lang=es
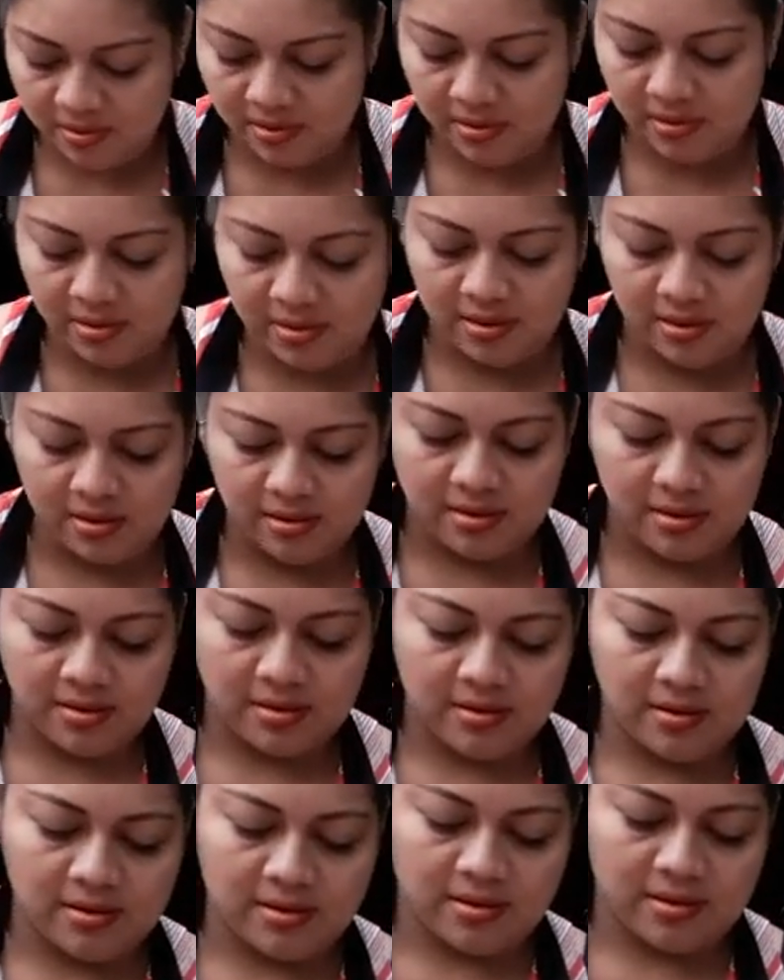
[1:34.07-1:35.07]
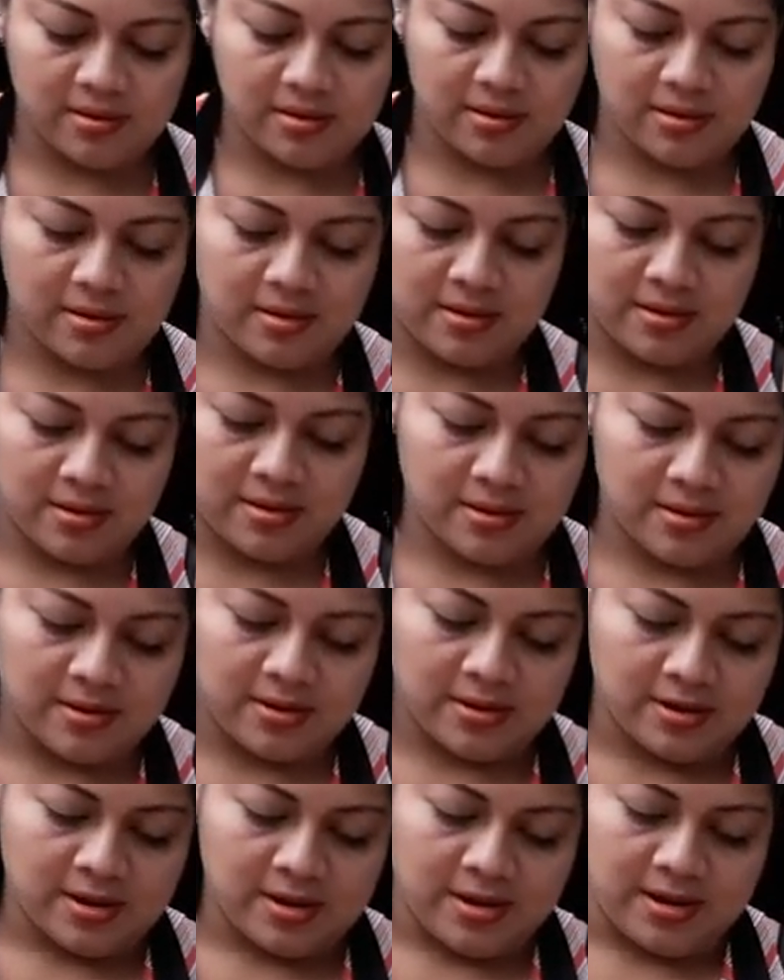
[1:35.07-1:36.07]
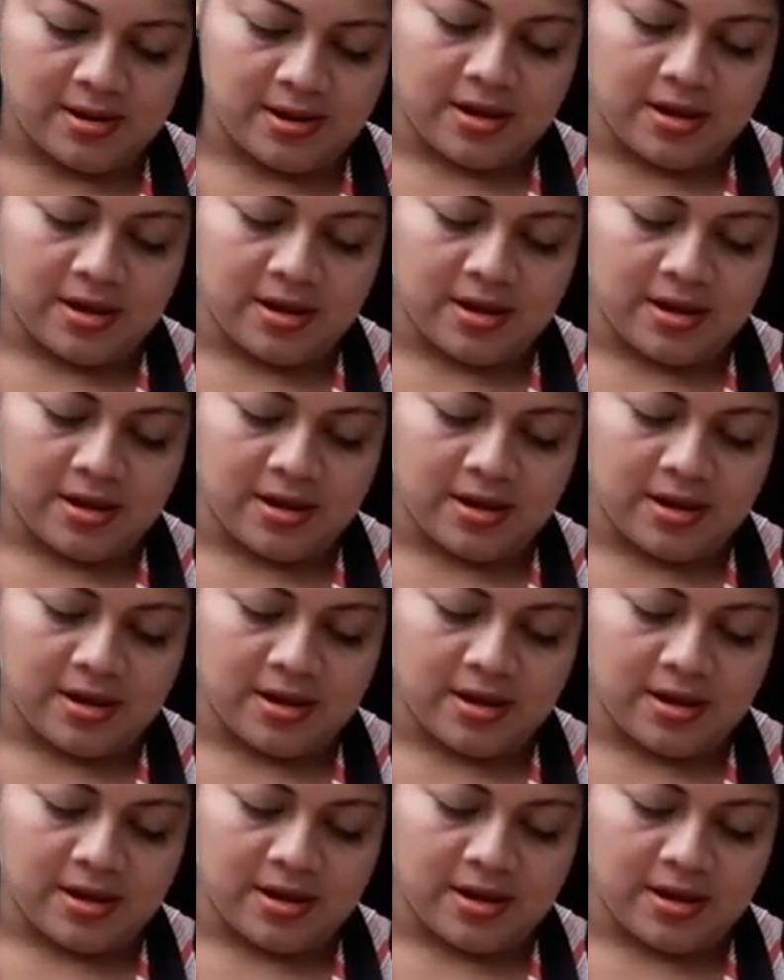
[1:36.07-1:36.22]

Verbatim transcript: Porque cuando uno sale tiene que mojarse los